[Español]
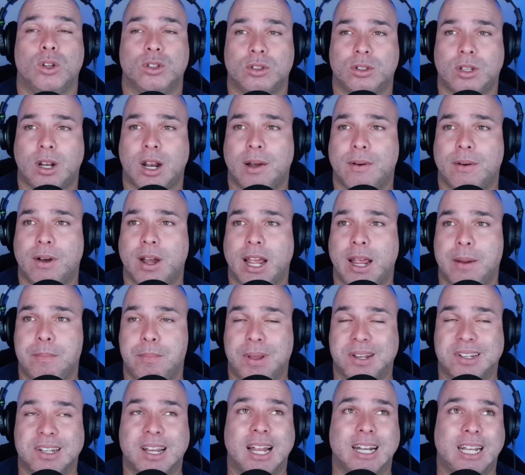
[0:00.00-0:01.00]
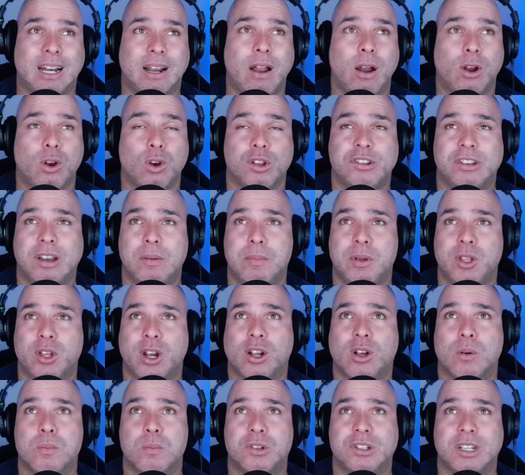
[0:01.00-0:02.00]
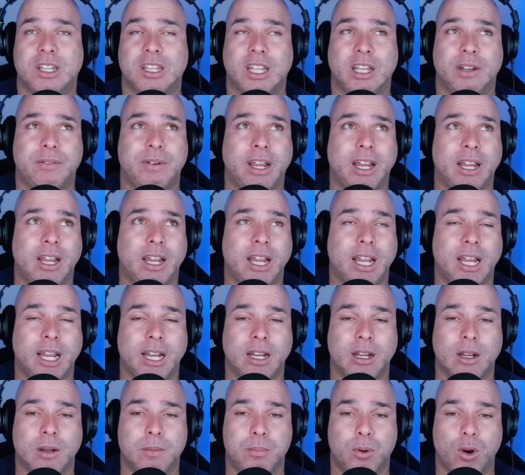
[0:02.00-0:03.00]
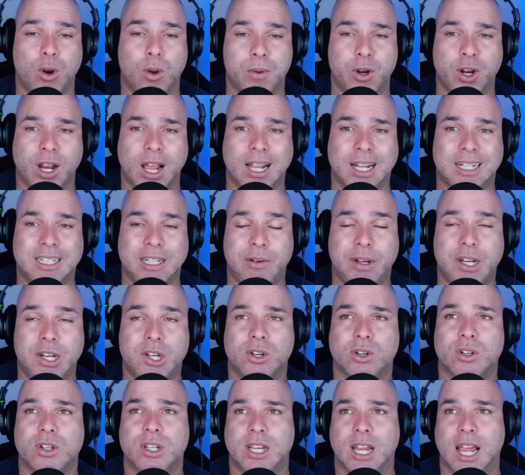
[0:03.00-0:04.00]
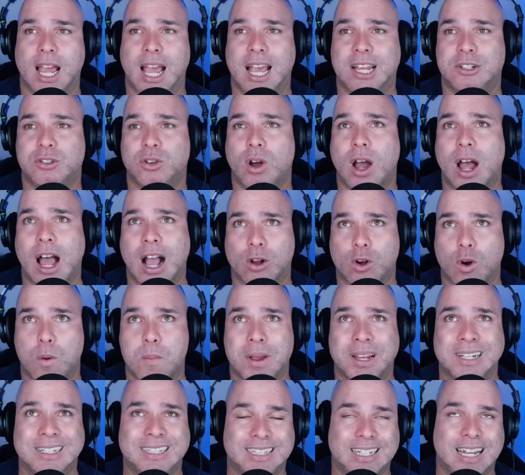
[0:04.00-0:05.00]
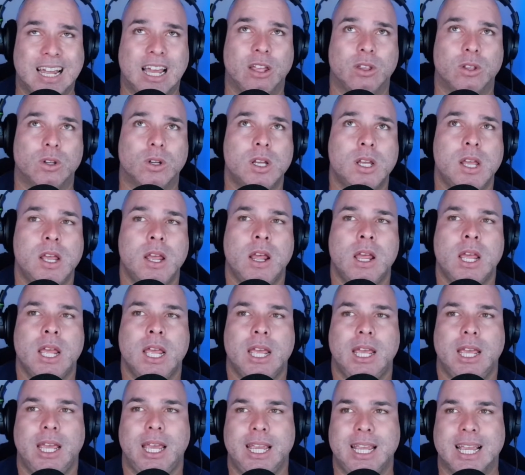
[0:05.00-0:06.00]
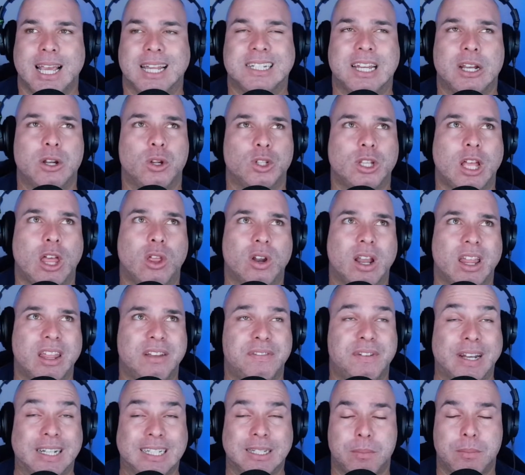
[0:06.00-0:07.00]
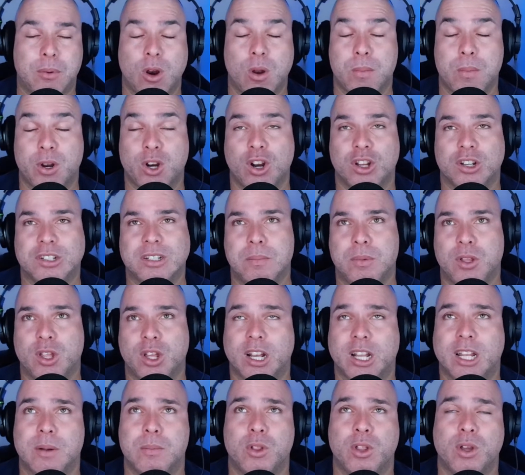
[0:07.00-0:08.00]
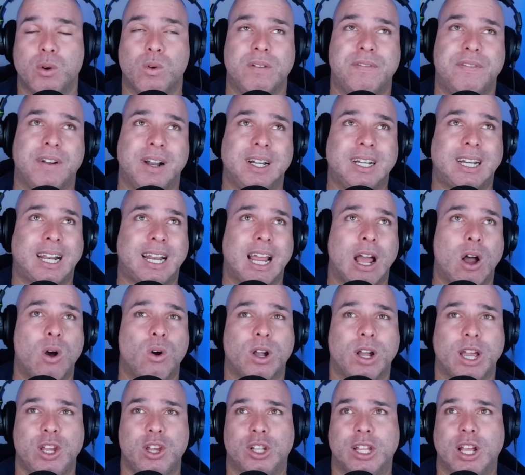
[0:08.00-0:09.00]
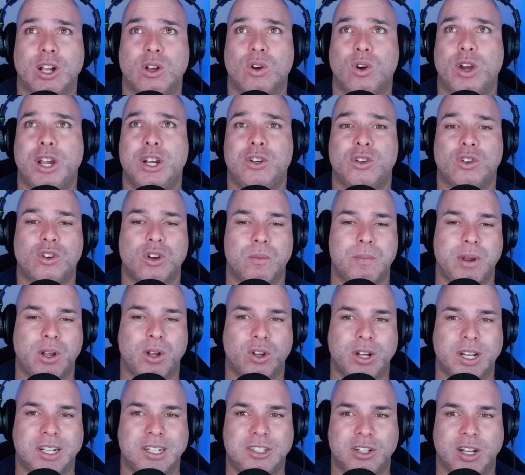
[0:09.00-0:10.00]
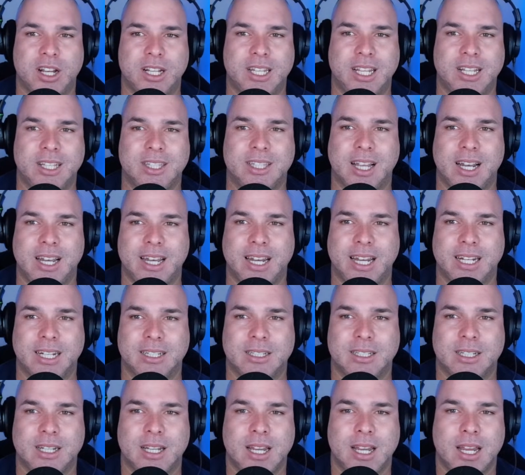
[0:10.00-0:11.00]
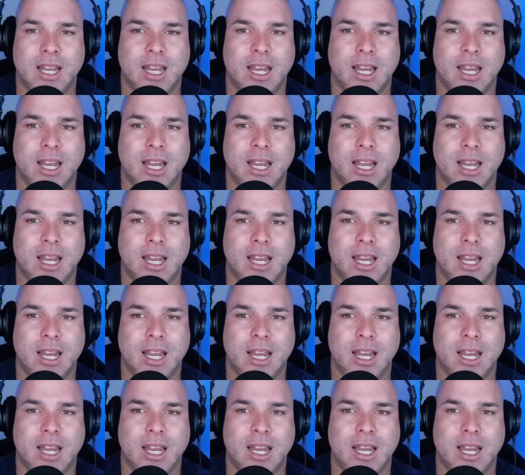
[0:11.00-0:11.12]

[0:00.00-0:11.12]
Los empiezan a trabajar con los servidores como se debe, en, por lo menos en Activision ya eso ha comenzado. Y ya se ha notado la diferencia, por lo menos en los servidores de Modern Warfare 3. Aunque yo tengo issues con mis conexiones de internet,